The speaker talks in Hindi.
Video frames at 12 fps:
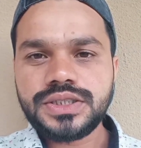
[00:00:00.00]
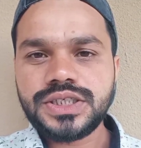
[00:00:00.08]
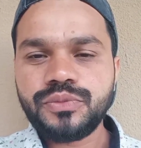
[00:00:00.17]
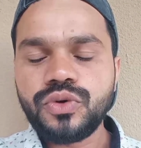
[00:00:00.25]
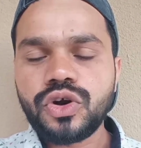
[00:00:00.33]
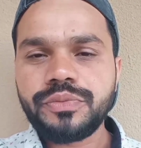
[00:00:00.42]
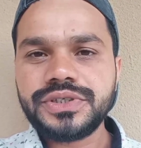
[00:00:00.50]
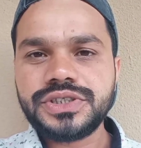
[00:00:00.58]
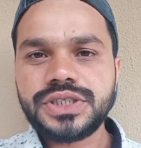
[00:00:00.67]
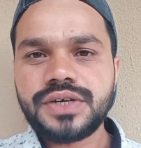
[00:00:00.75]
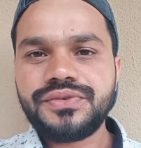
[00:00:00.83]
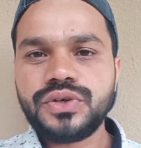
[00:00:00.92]
जब गवर्नमेंट्स
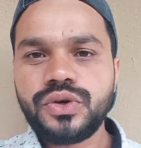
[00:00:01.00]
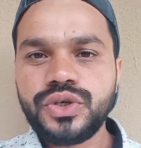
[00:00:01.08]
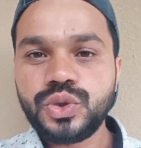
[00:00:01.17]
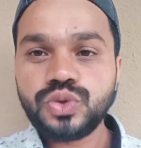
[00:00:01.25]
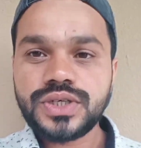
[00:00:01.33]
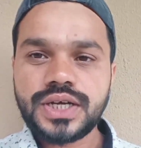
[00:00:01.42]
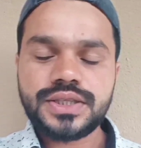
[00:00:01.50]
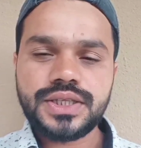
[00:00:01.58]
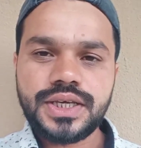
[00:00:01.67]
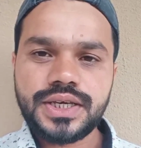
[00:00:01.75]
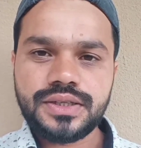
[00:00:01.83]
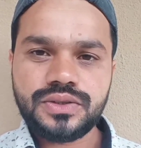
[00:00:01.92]
की तरफ से कोई न्यूज़
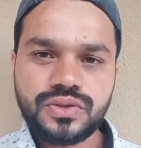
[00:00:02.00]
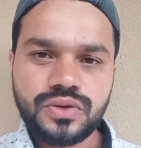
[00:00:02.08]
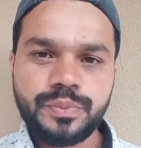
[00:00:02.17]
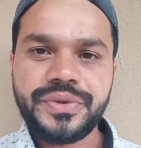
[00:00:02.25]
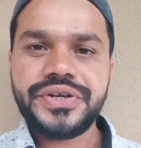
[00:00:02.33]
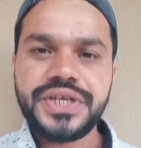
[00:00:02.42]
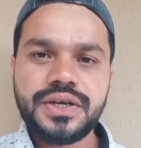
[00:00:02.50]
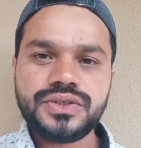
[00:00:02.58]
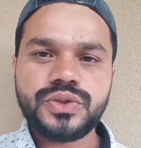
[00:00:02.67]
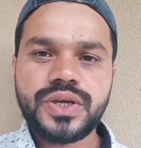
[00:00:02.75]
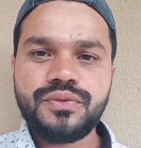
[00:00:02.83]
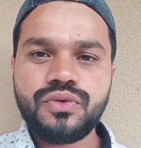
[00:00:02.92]
आती है तो मीडिया
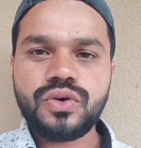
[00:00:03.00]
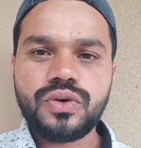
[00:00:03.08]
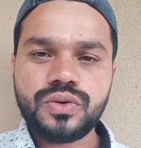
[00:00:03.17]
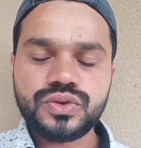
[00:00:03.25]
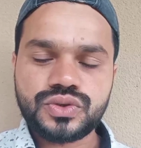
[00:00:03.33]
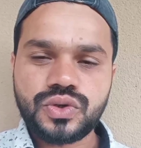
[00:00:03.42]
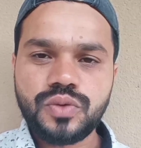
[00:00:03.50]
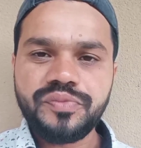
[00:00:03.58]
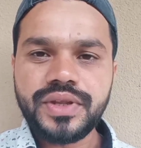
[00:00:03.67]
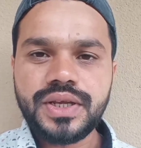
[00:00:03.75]
जो है वो उसको